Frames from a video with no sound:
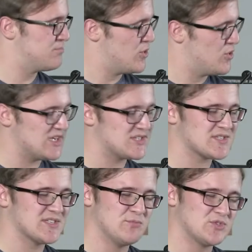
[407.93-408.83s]

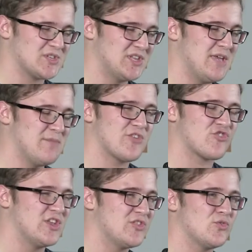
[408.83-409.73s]
Buddhisten, Muslime,
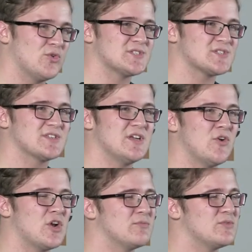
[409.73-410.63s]
Shintoisten
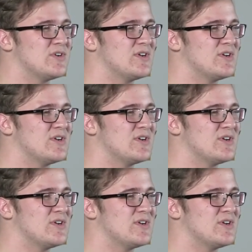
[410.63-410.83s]
oder Mu